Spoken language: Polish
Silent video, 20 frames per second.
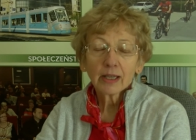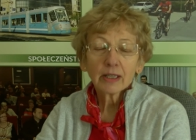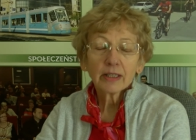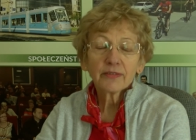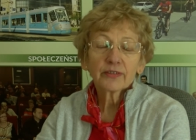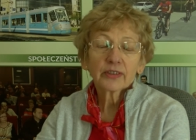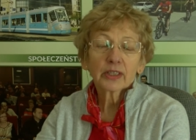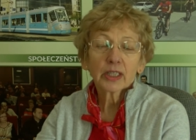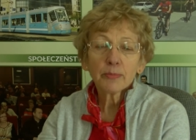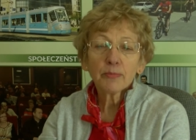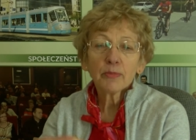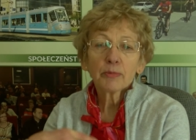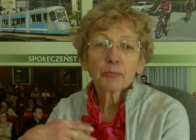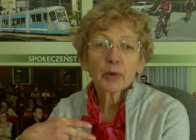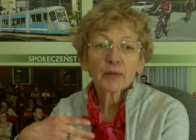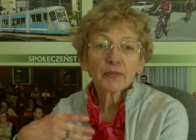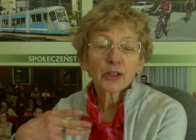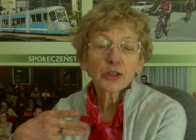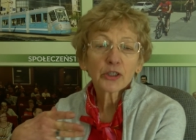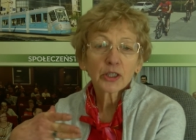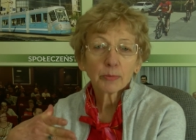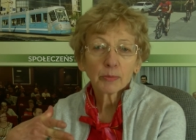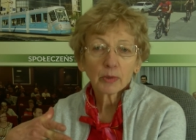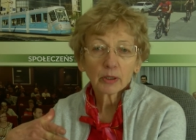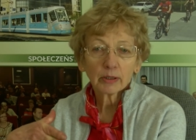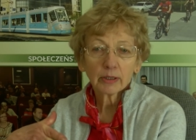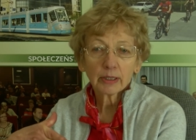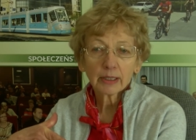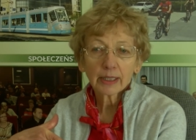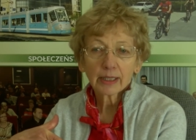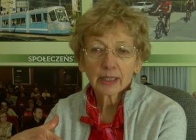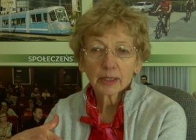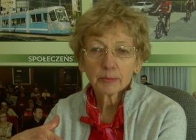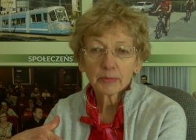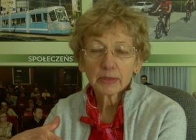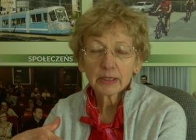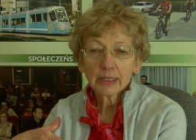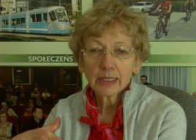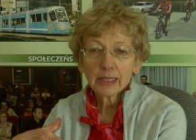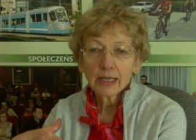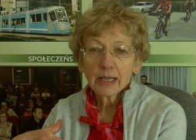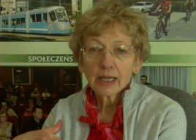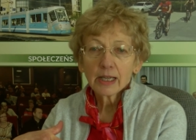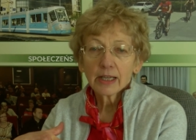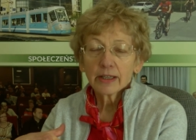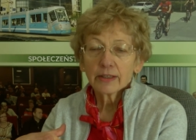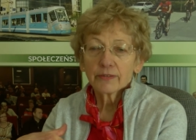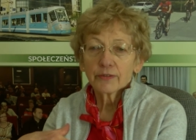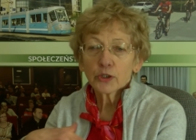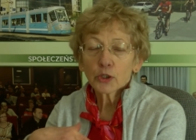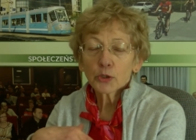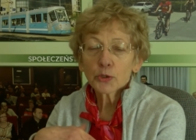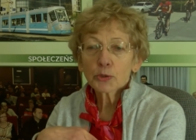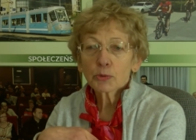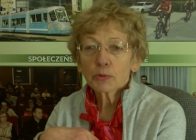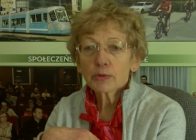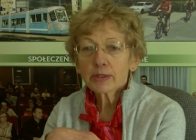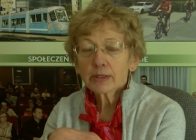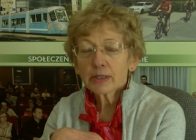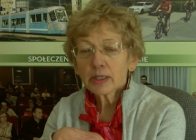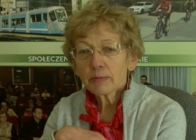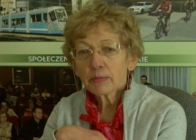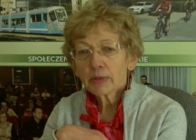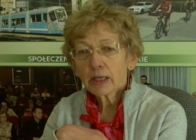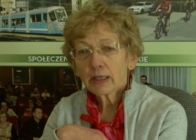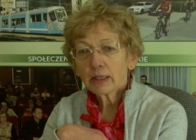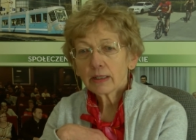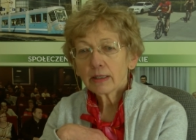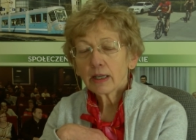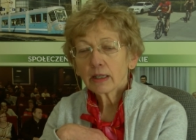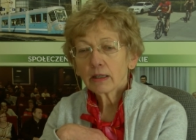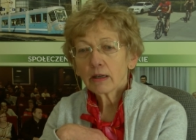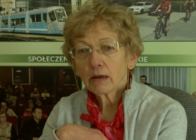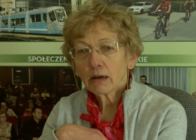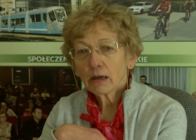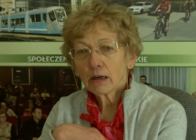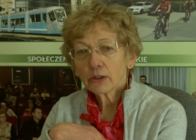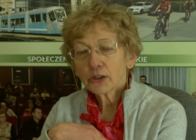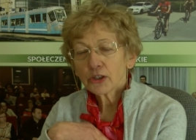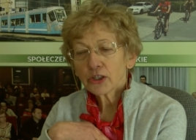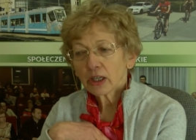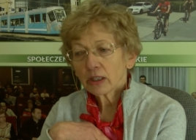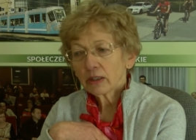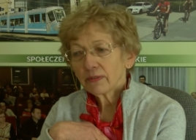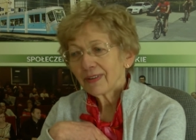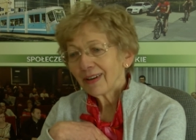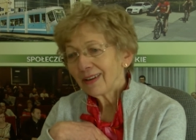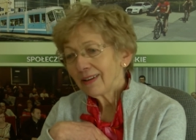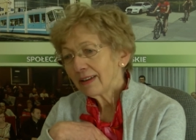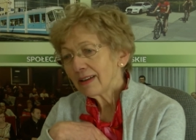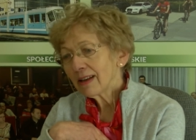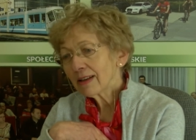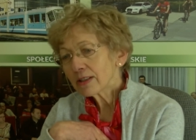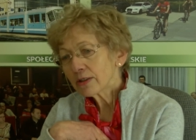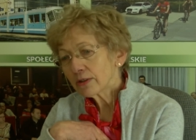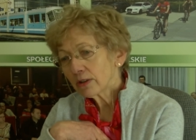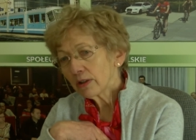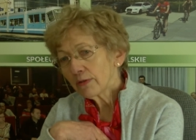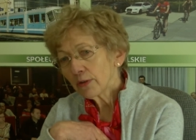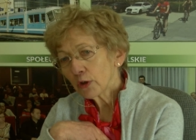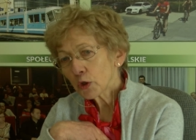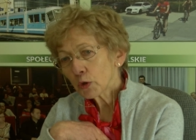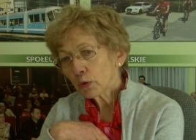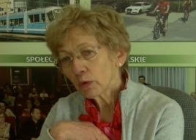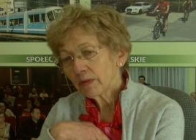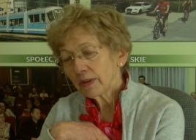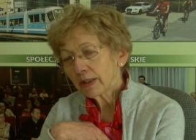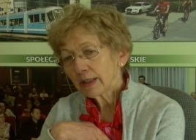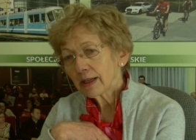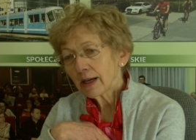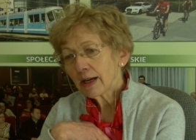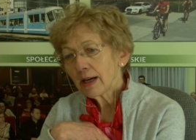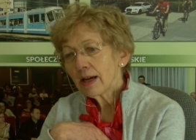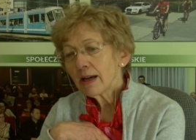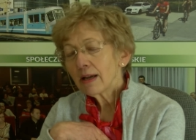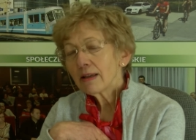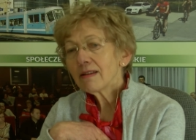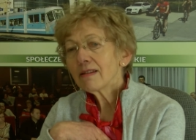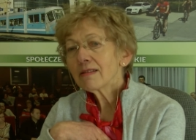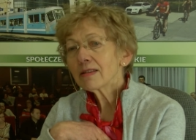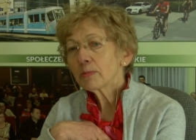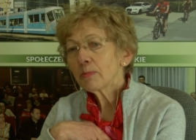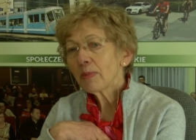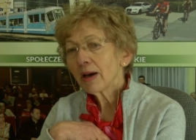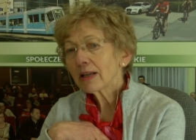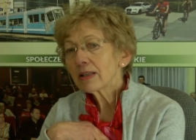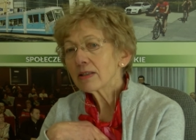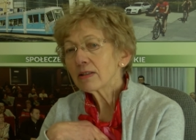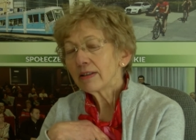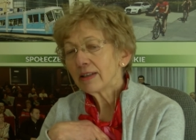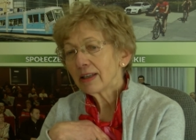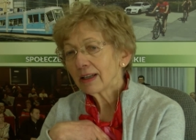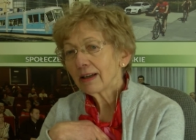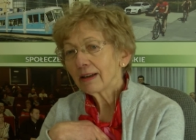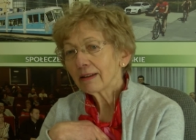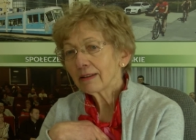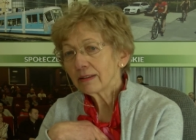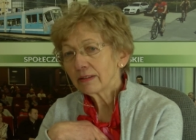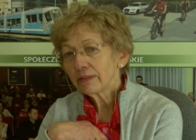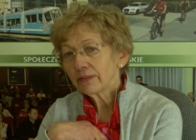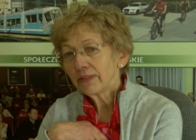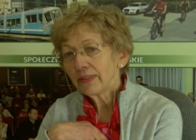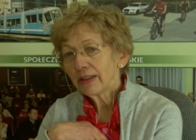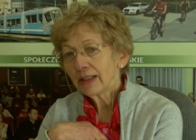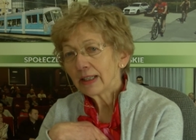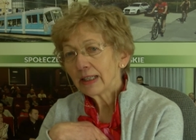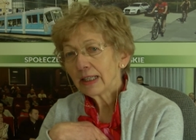i tym powietrzem oddychamy. W związku z tym jego oddziaływanie na zdrowie człowieka jest bardzo negatywne.